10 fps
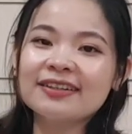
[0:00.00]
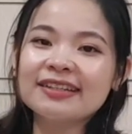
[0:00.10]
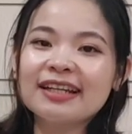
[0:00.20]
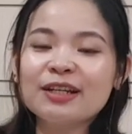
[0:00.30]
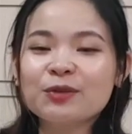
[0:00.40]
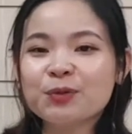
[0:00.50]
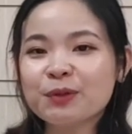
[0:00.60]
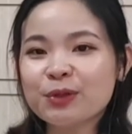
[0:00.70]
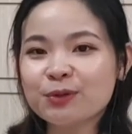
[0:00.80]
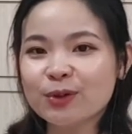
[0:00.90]
cho gia đình của
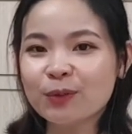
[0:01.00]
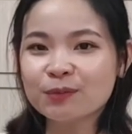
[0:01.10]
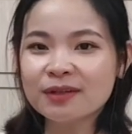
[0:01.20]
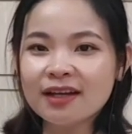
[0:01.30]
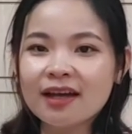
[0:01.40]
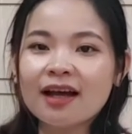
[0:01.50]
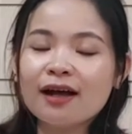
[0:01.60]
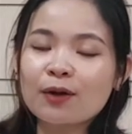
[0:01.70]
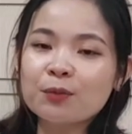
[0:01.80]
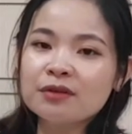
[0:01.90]
mình tiêu dùng
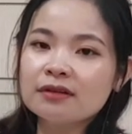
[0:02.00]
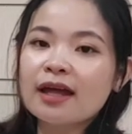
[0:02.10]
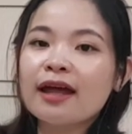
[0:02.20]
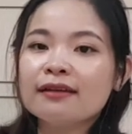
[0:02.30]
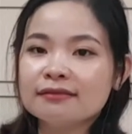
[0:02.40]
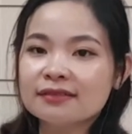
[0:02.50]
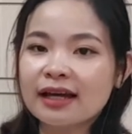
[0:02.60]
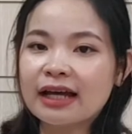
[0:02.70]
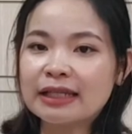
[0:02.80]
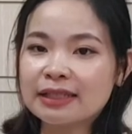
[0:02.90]
à, cũng như là
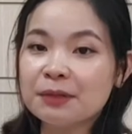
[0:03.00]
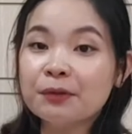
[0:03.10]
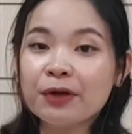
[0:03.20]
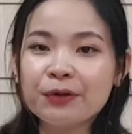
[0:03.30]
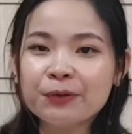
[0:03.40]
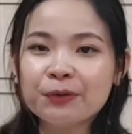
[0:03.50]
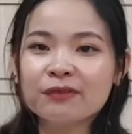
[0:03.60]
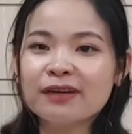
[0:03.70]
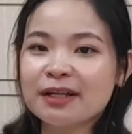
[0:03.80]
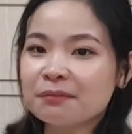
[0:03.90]
à, tìm hiểu
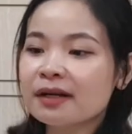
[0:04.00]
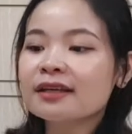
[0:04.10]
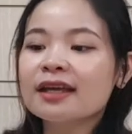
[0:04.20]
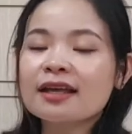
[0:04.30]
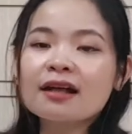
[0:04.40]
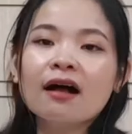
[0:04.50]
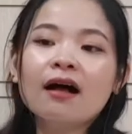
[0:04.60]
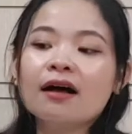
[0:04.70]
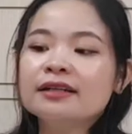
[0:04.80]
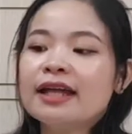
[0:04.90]
và nắm bắt ngay cái cơ
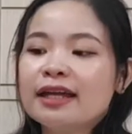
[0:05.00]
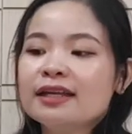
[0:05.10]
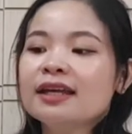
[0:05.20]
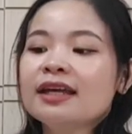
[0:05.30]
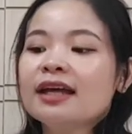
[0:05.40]
hội này